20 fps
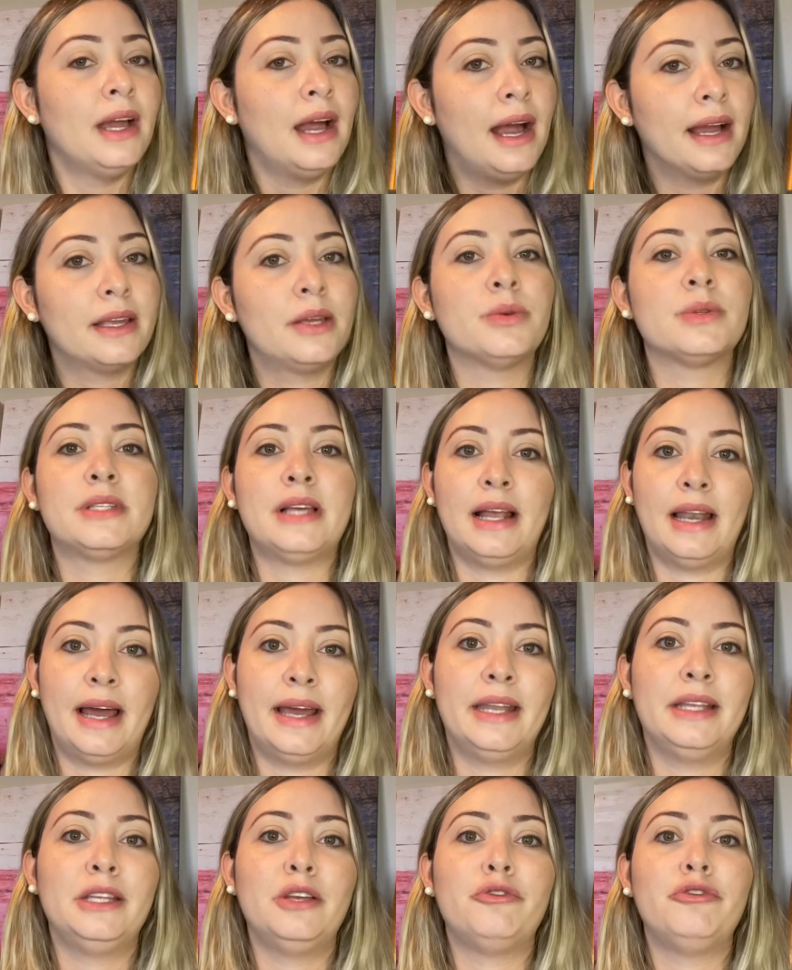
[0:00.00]
Aqui o
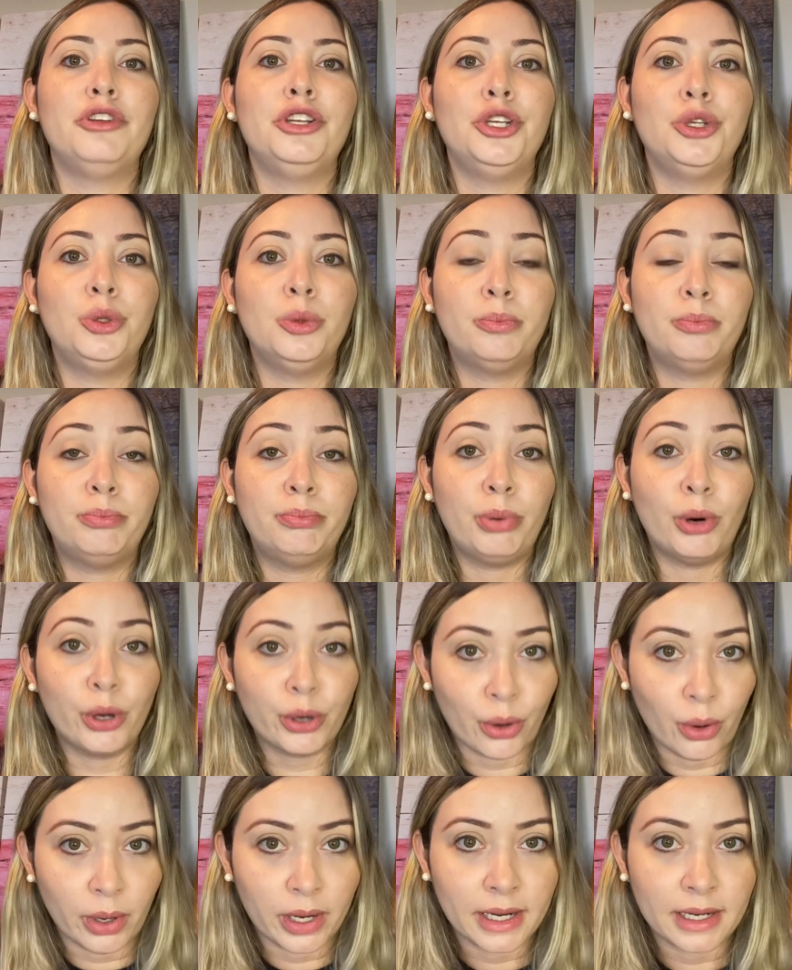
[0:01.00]
salário é definido por
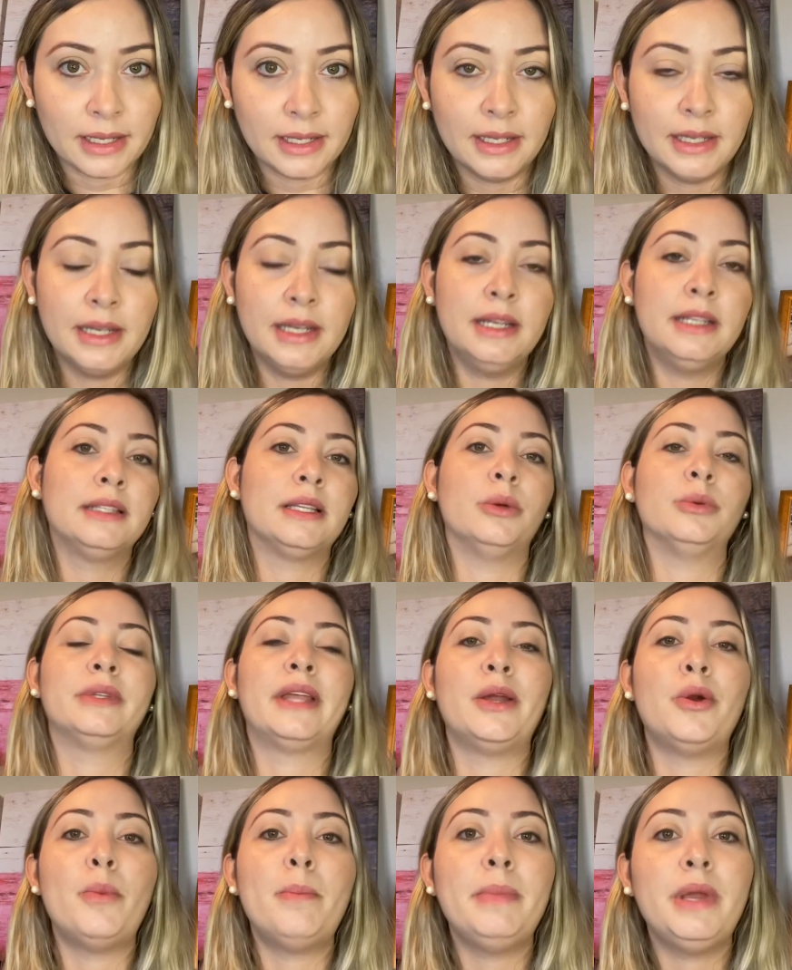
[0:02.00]
hora. Então
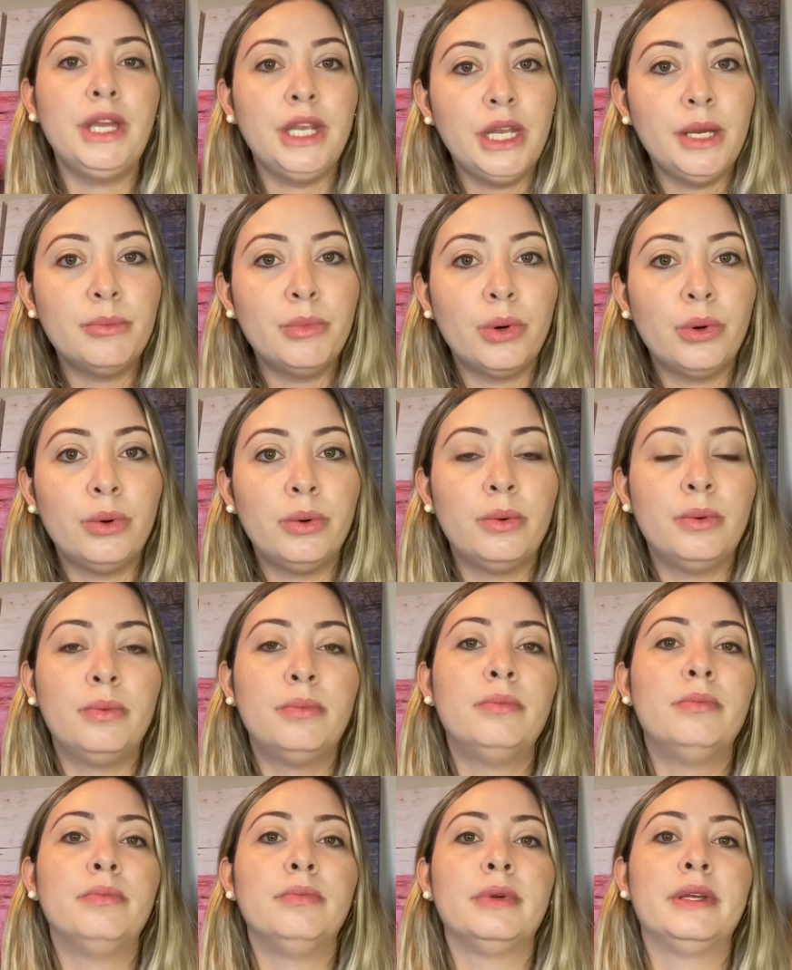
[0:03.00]
tem o um mínimo,
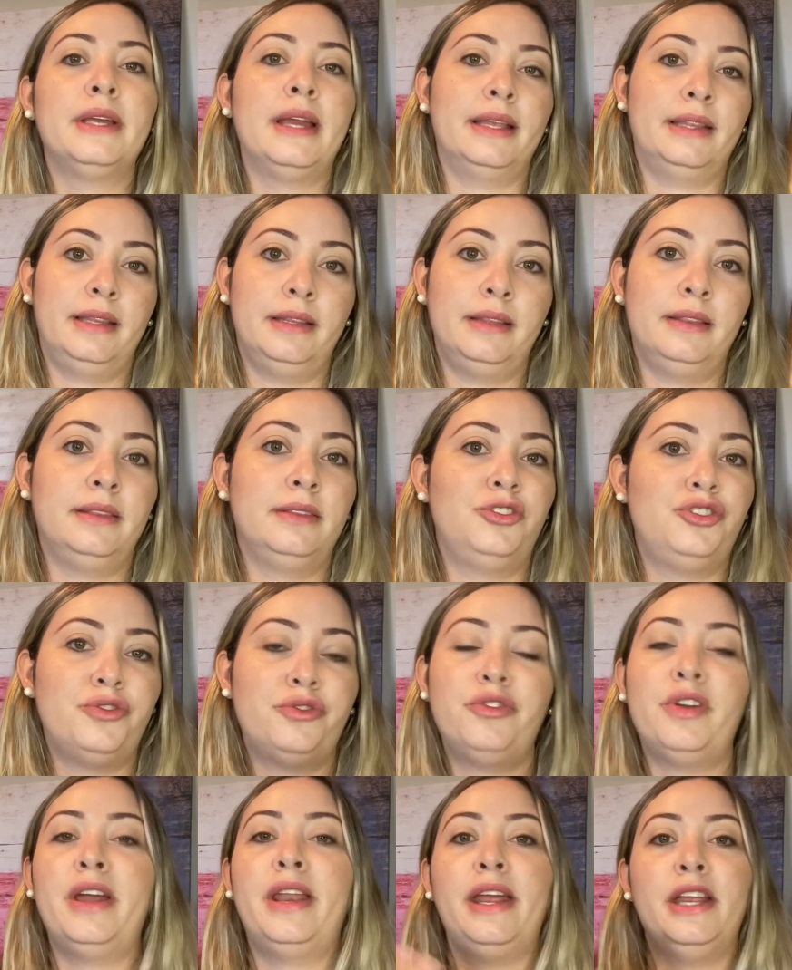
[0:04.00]
que é
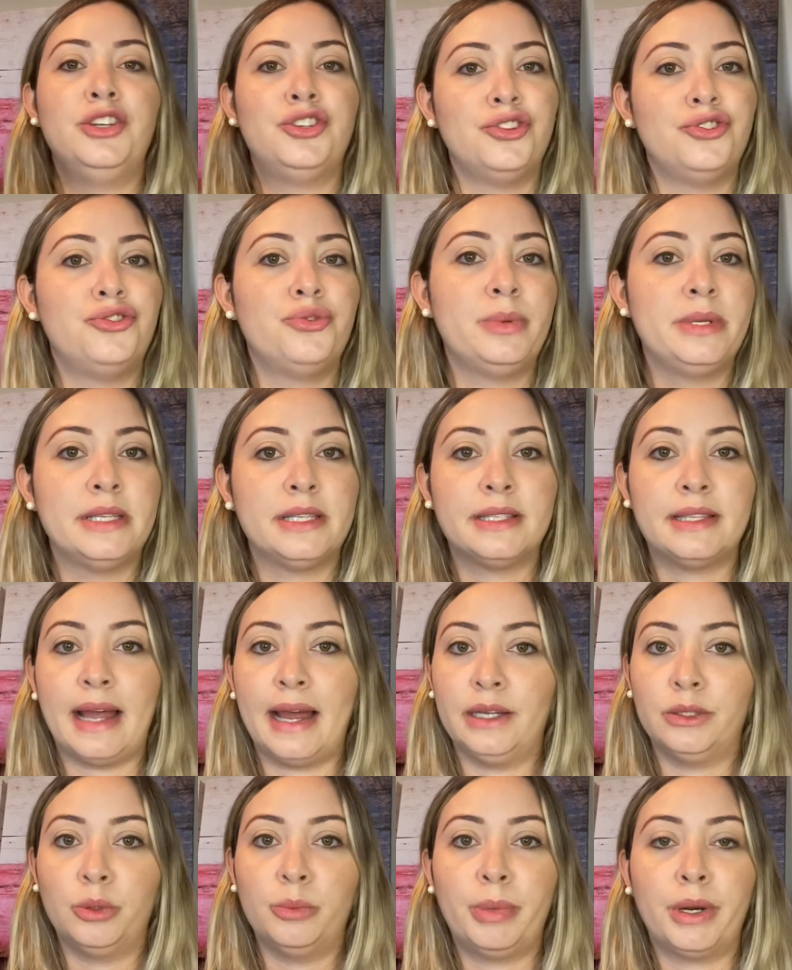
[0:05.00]
diferente de um
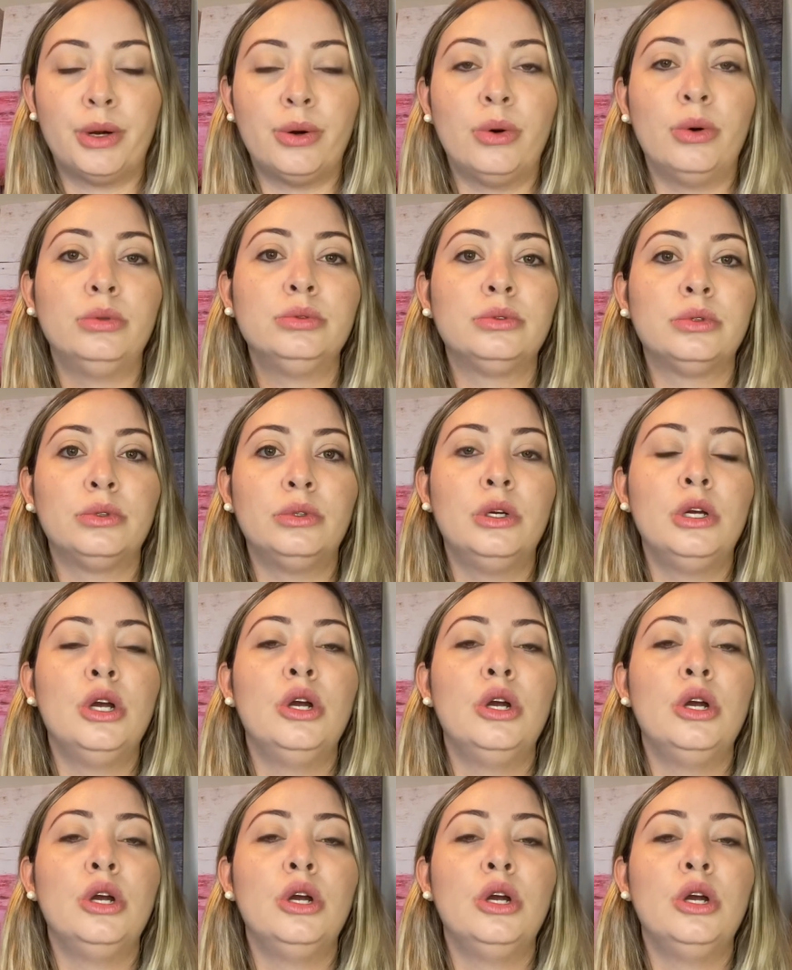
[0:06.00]
estado para outro.